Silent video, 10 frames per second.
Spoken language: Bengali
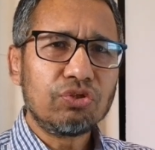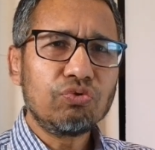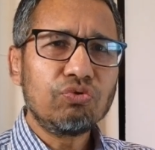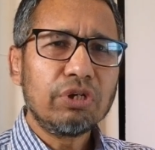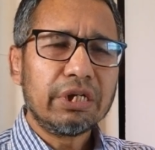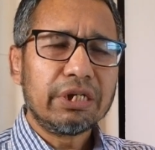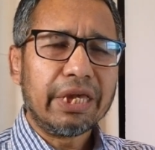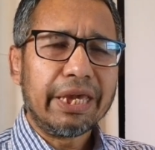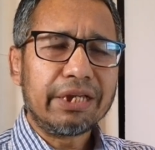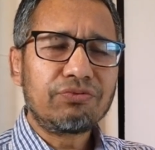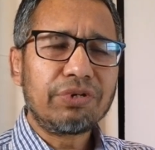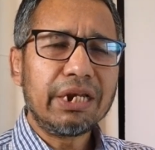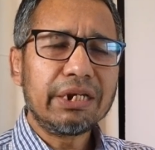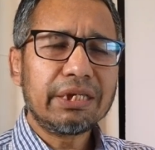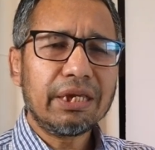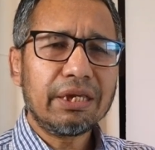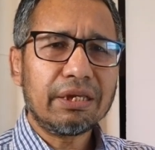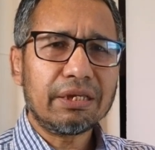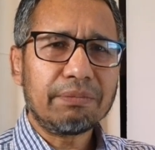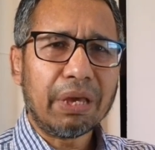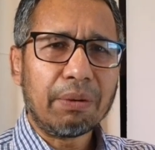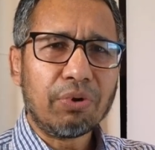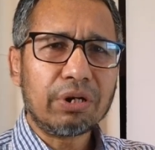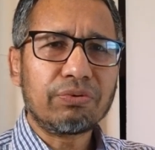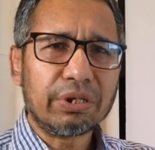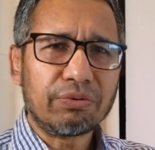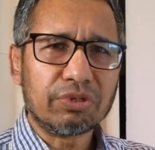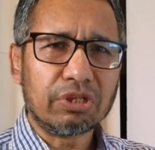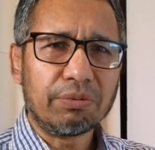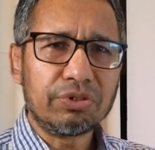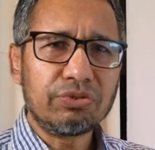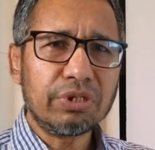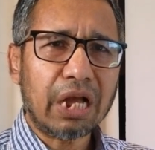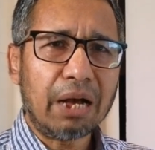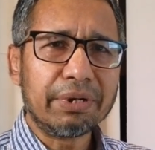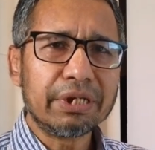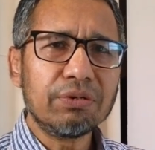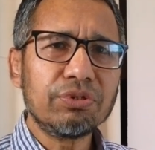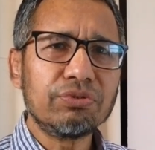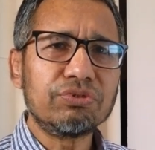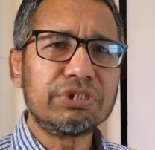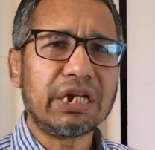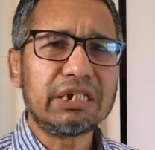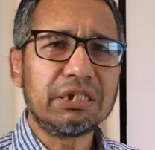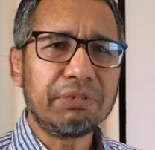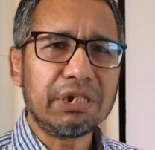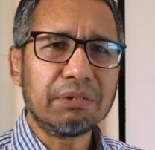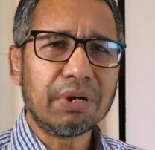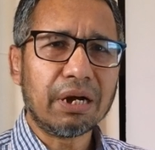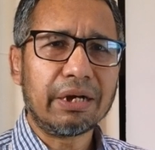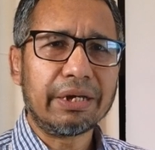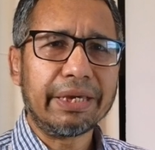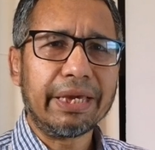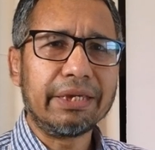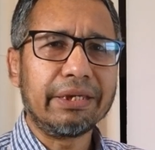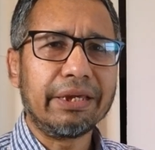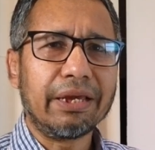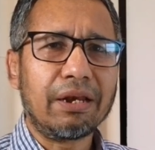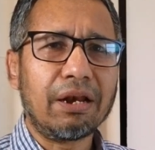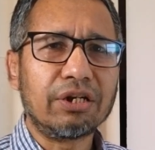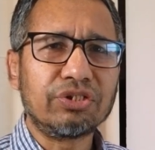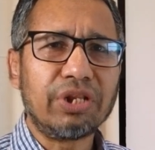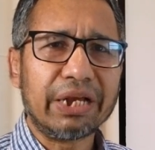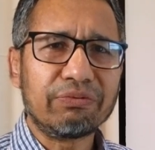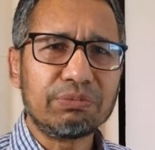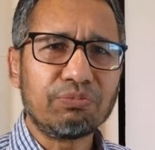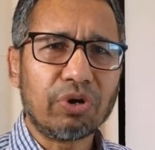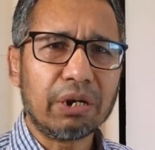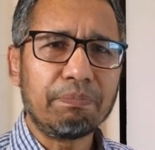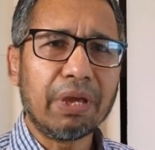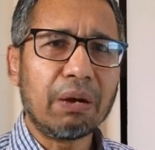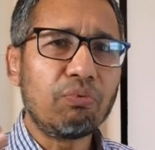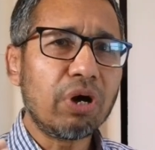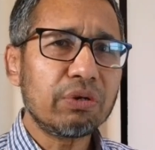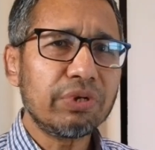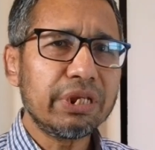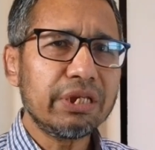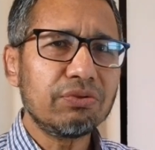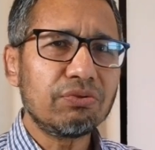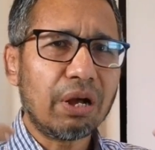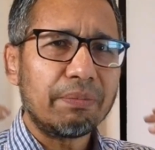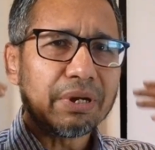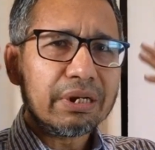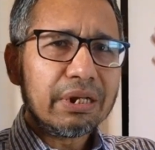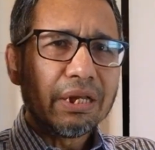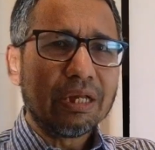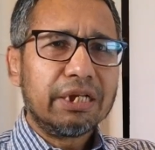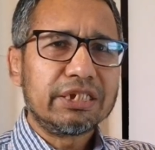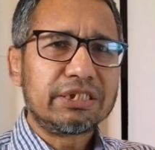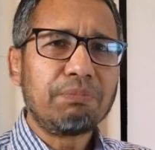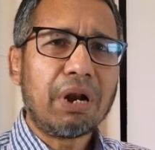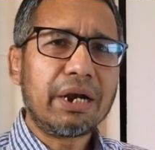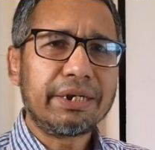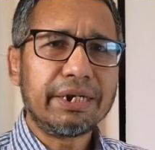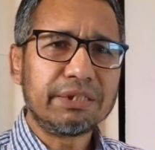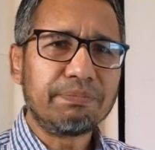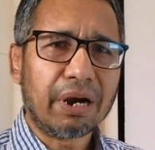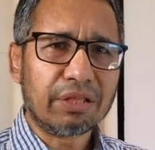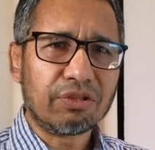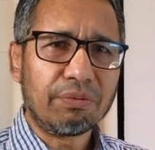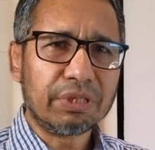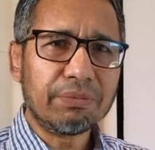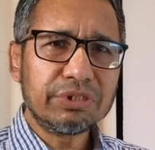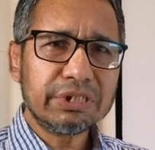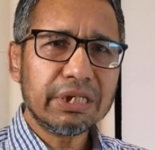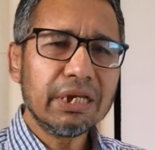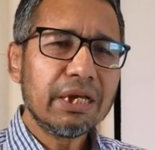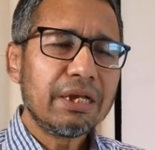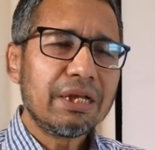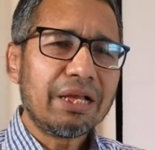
কিন্তু এই ক্রেনকে ব্যবহার করে করতে হবে সুতরাং আমাকেও কিন্তু চ্যাট জিপিটি বা এই লার্জ ল্যাঙ্গুয়েজ মডেল ব্যবহার করেই কিন্তু আমার স্মার্টনেস বাড়াতে হবে তার মানে হচ্ছে কি